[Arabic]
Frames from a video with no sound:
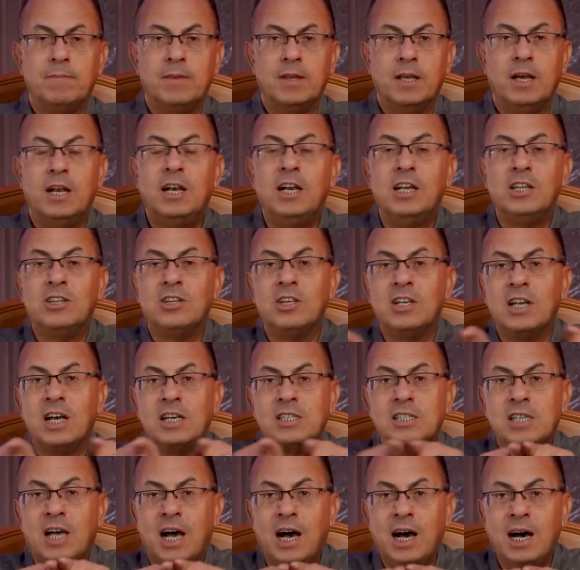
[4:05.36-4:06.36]
الاتنين
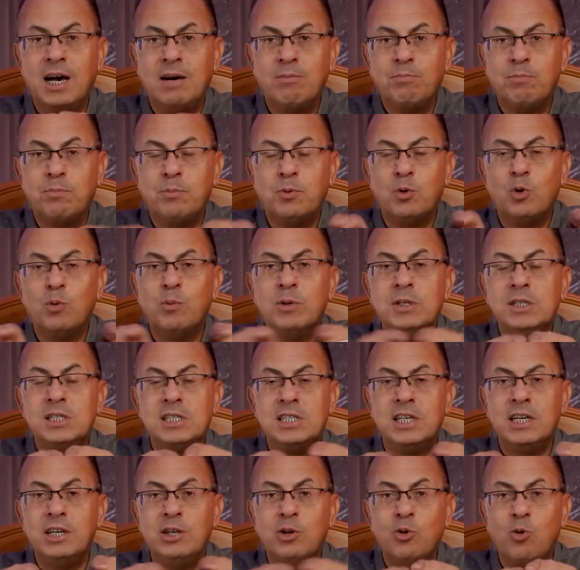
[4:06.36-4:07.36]
اصحاب ومن
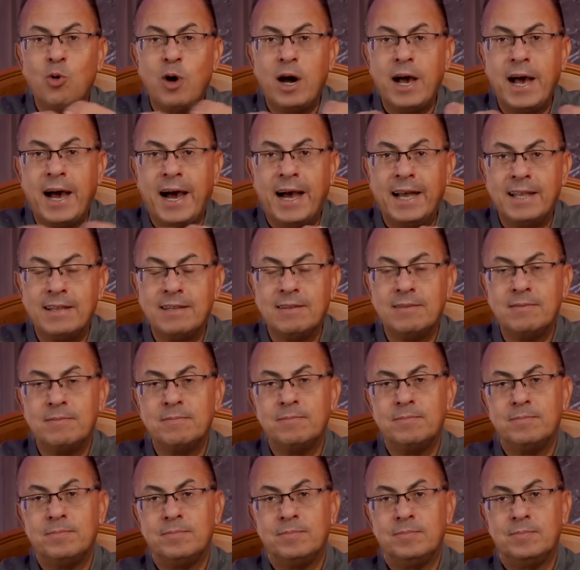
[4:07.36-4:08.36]
سن واحد
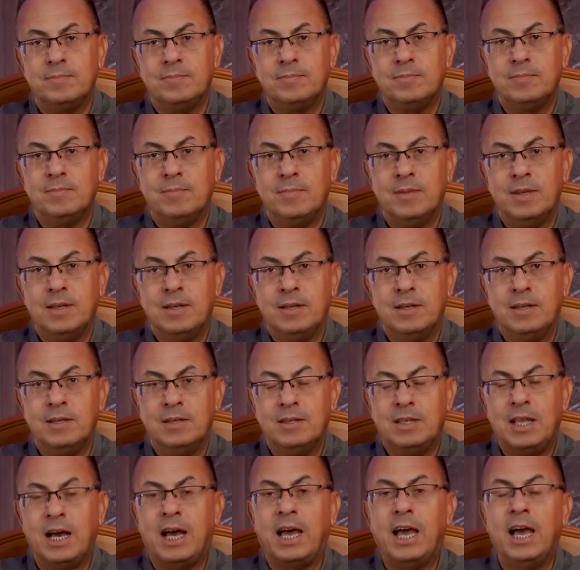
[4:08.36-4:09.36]

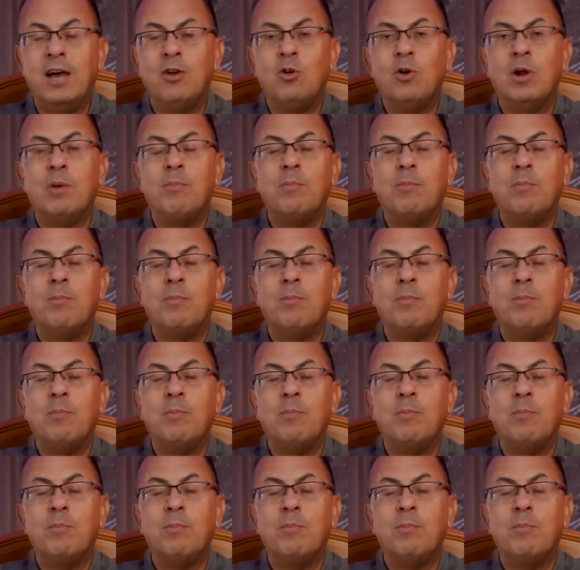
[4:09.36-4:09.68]
تخيلوا